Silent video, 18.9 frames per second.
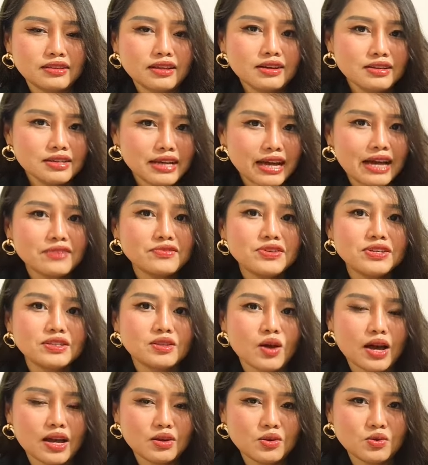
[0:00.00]
tới cả phiên
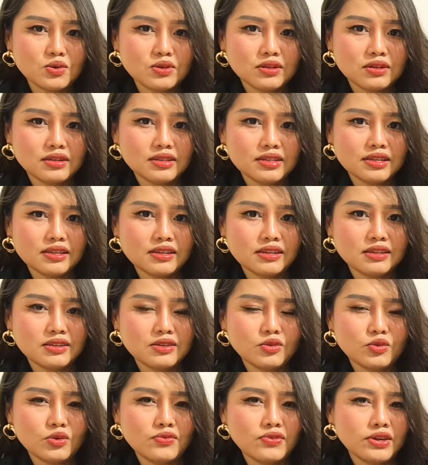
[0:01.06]
tòa luôn nữa
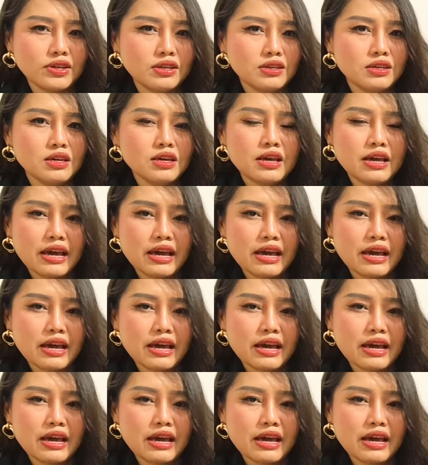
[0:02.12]
thì quý vị